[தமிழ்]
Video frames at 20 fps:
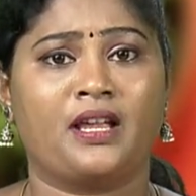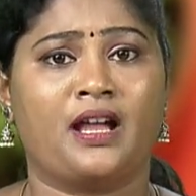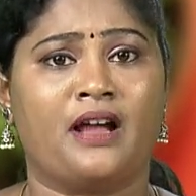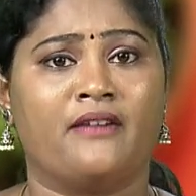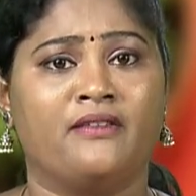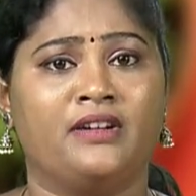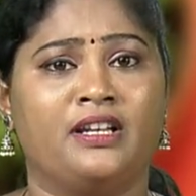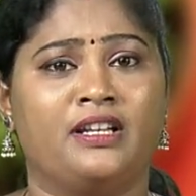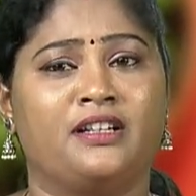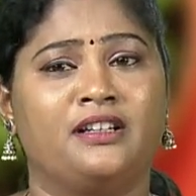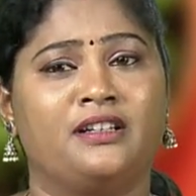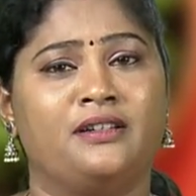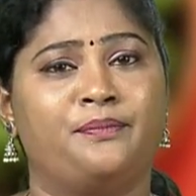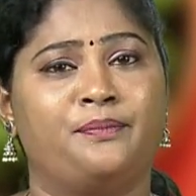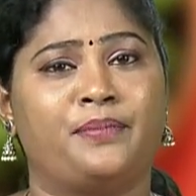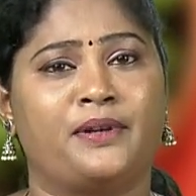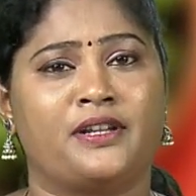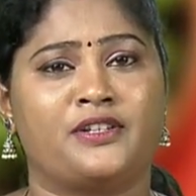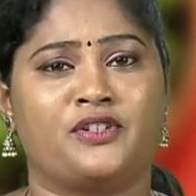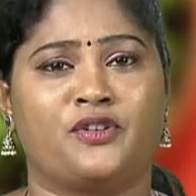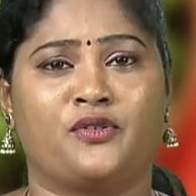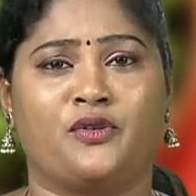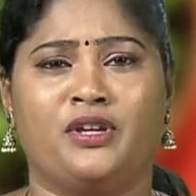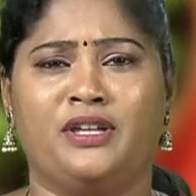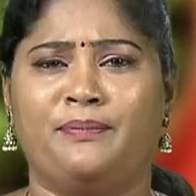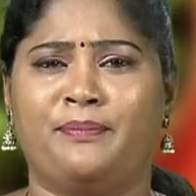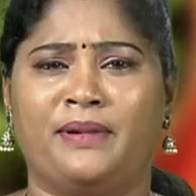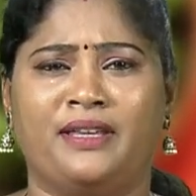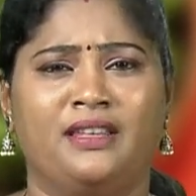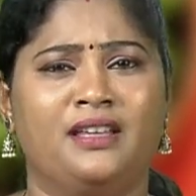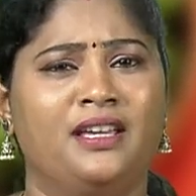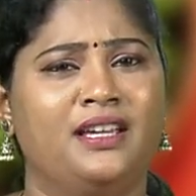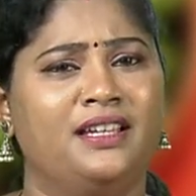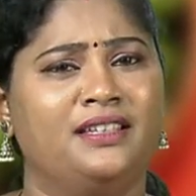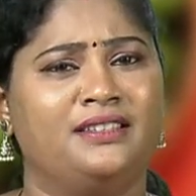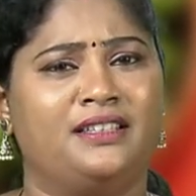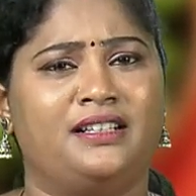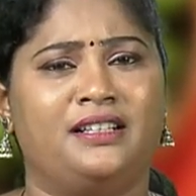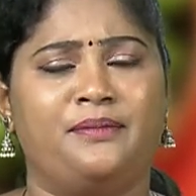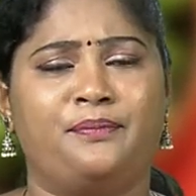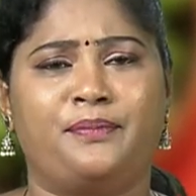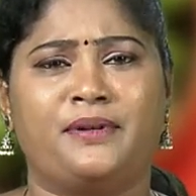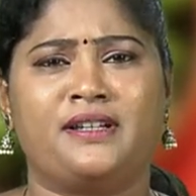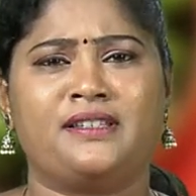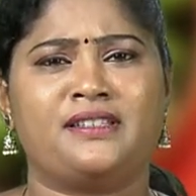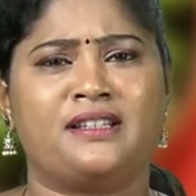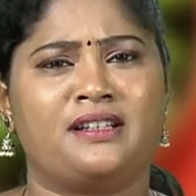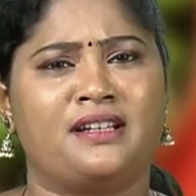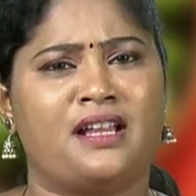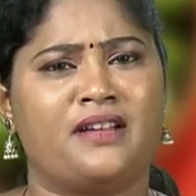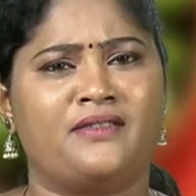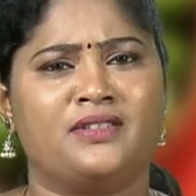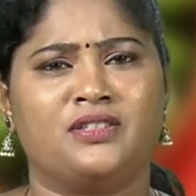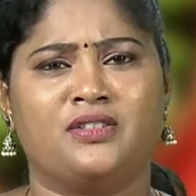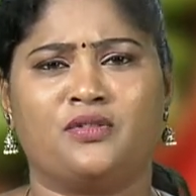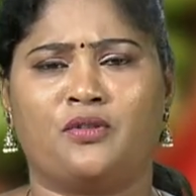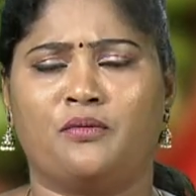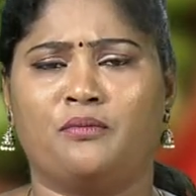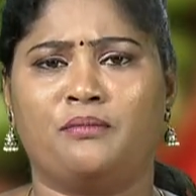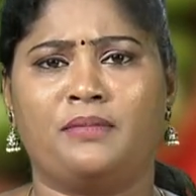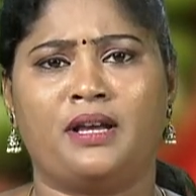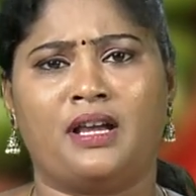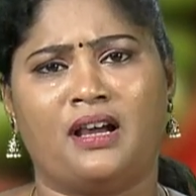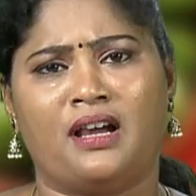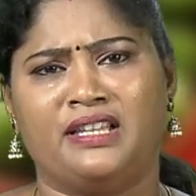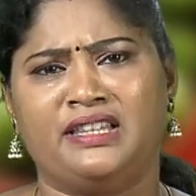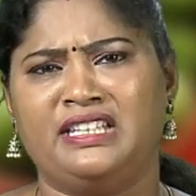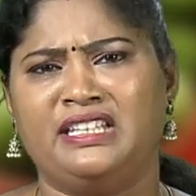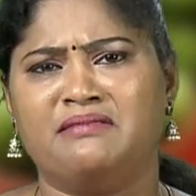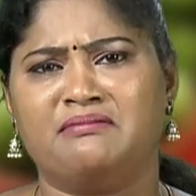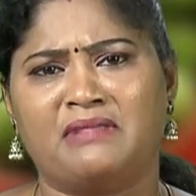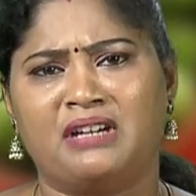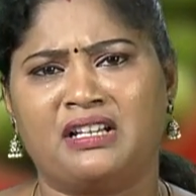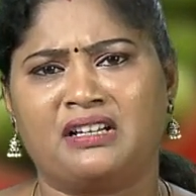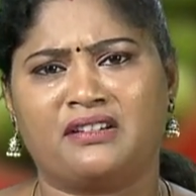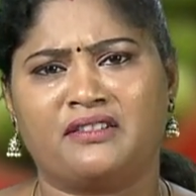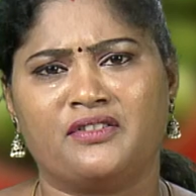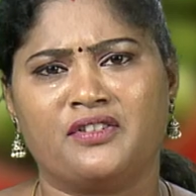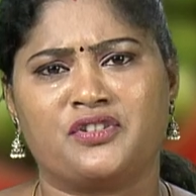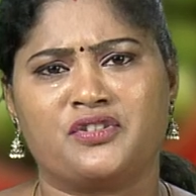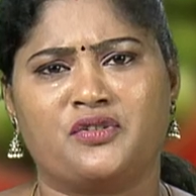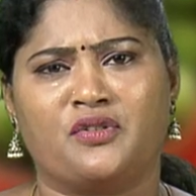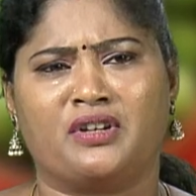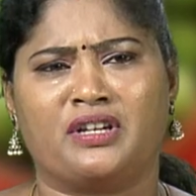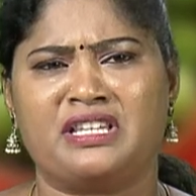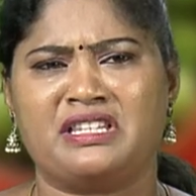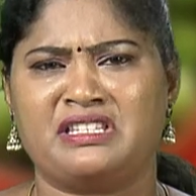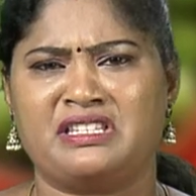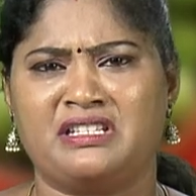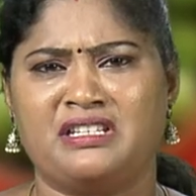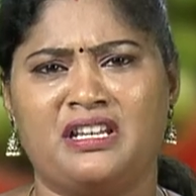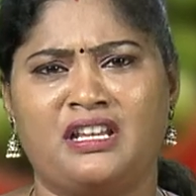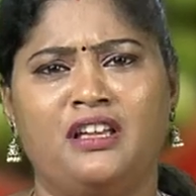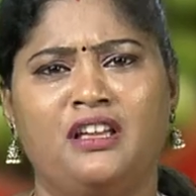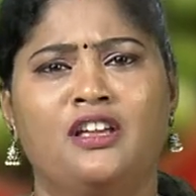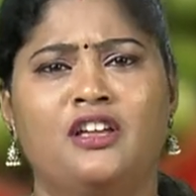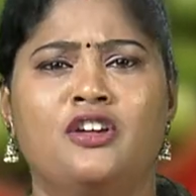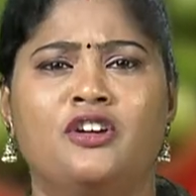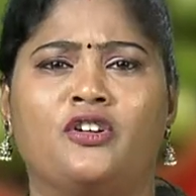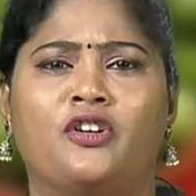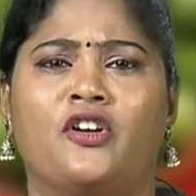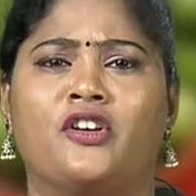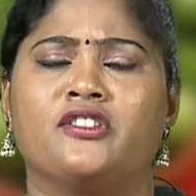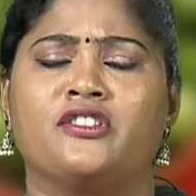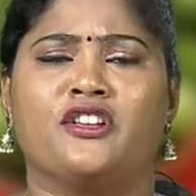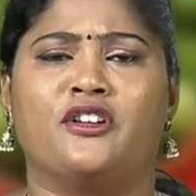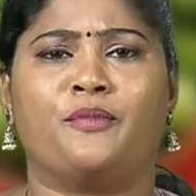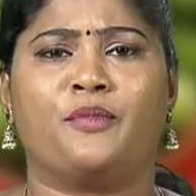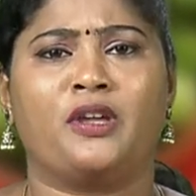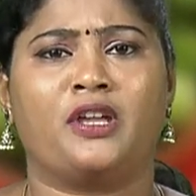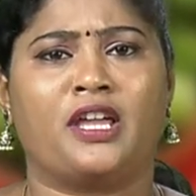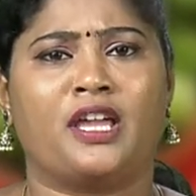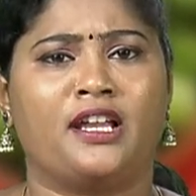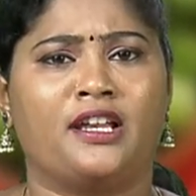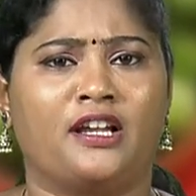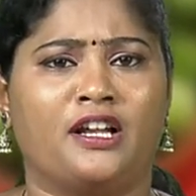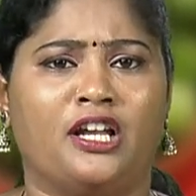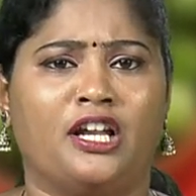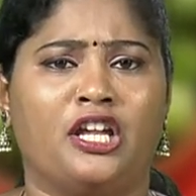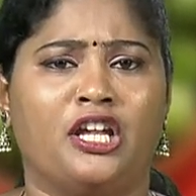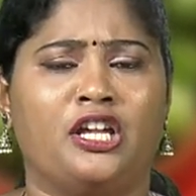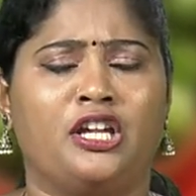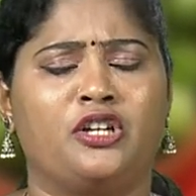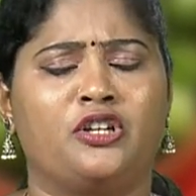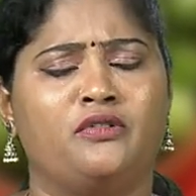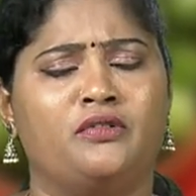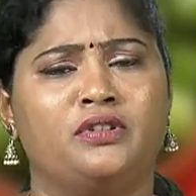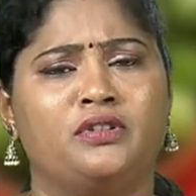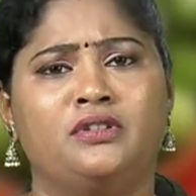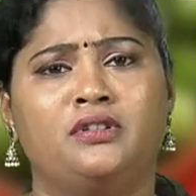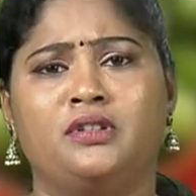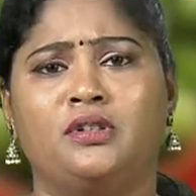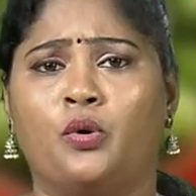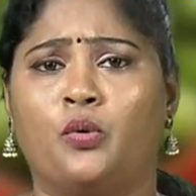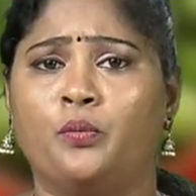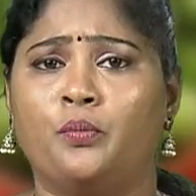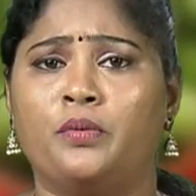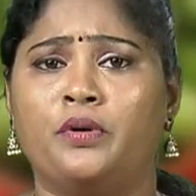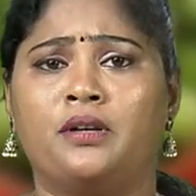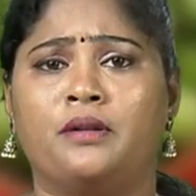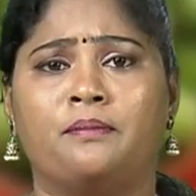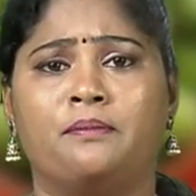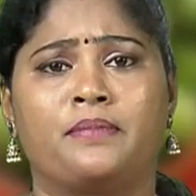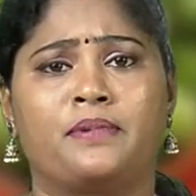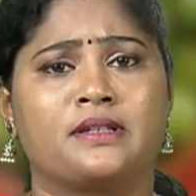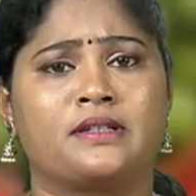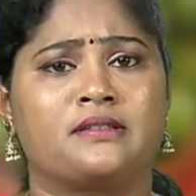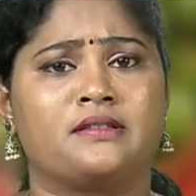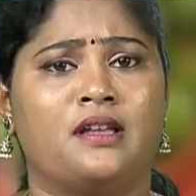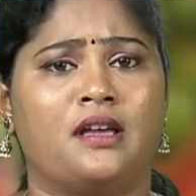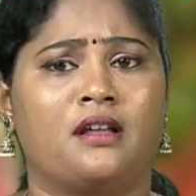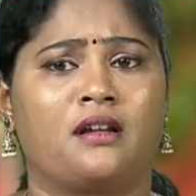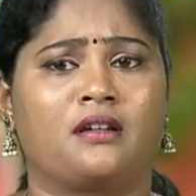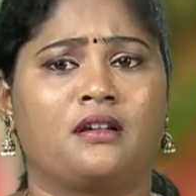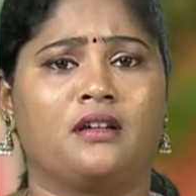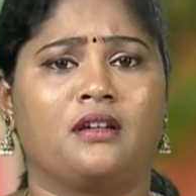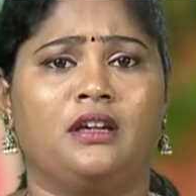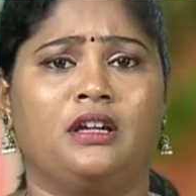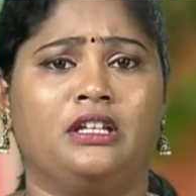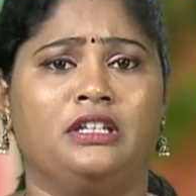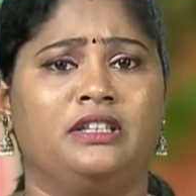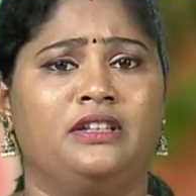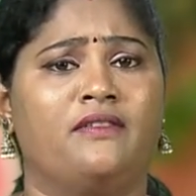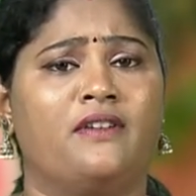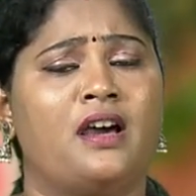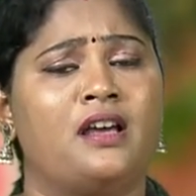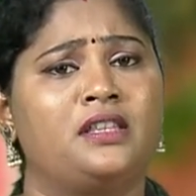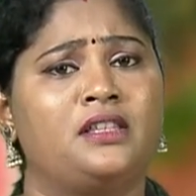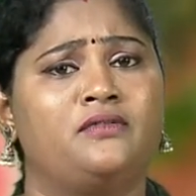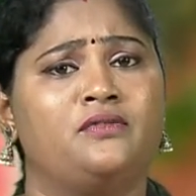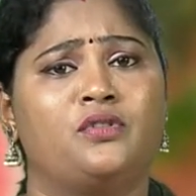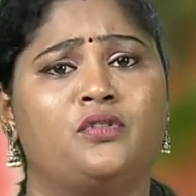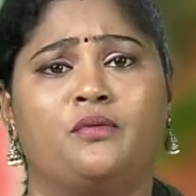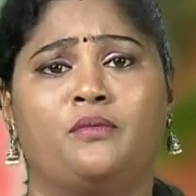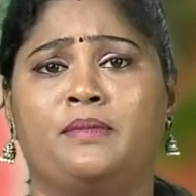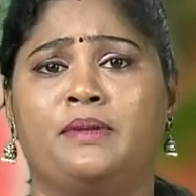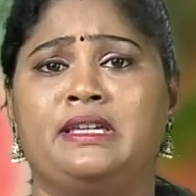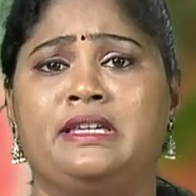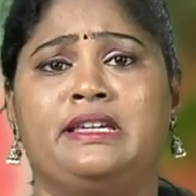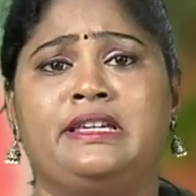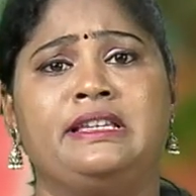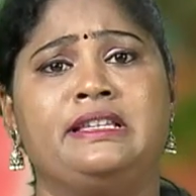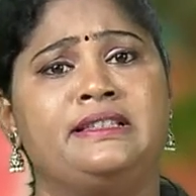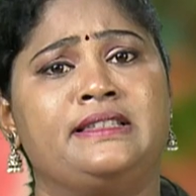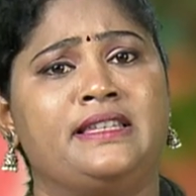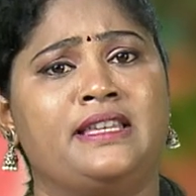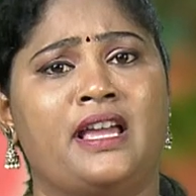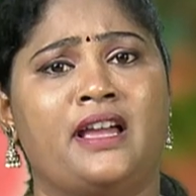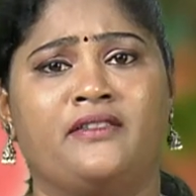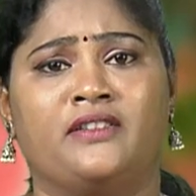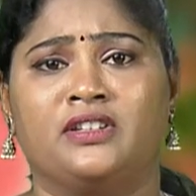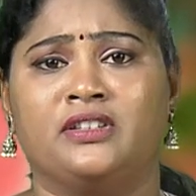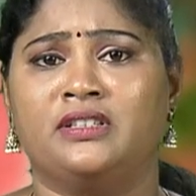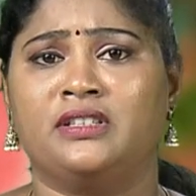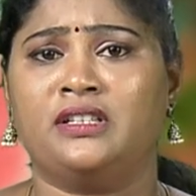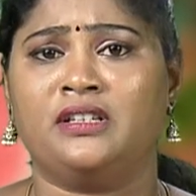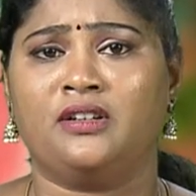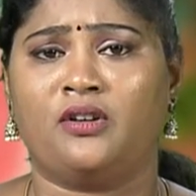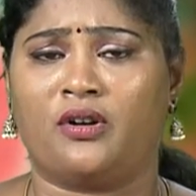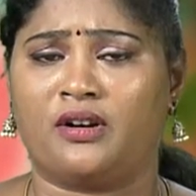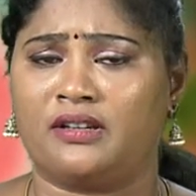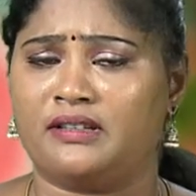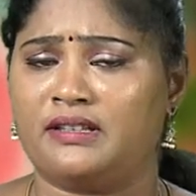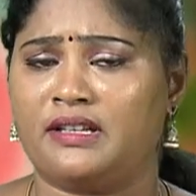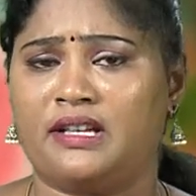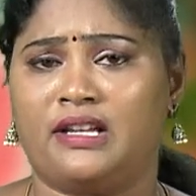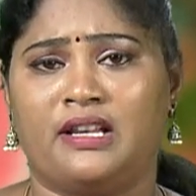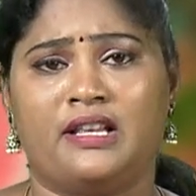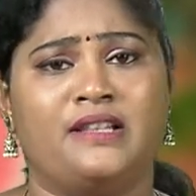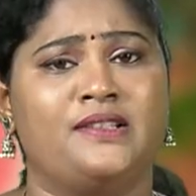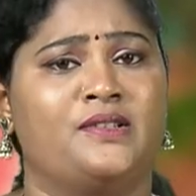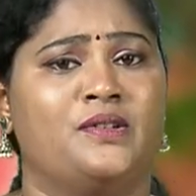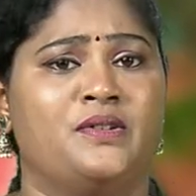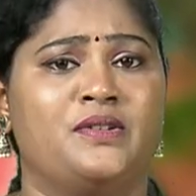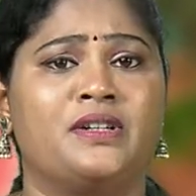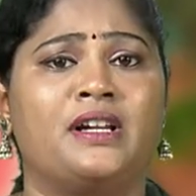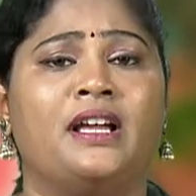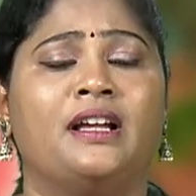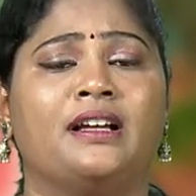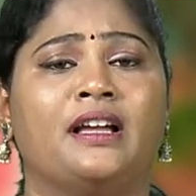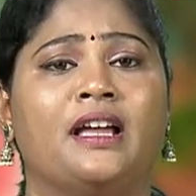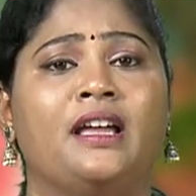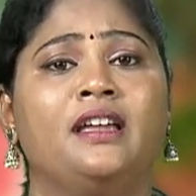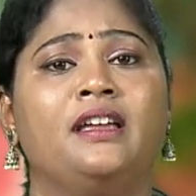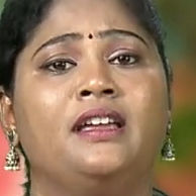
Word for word: அவங்களுக்கு டிப்ரெஷனோ இப்போ இந்த டிப்ரெஷன்லாம் வந்து ரொம்ப அதிகமாக இருக்குன்னு வச்சுக்கோங்களேன் சின்ன குழந்தைய போய் கேளுங்களேன் எனக்கு வந்து ரொம்ப டிப்ரெஸ்டாக இருக்குது இந்த வார்த்தை வந்து ரொம்ப ஈஸியாக வந்து குழந்தைங்களே சொல்கிறாங்க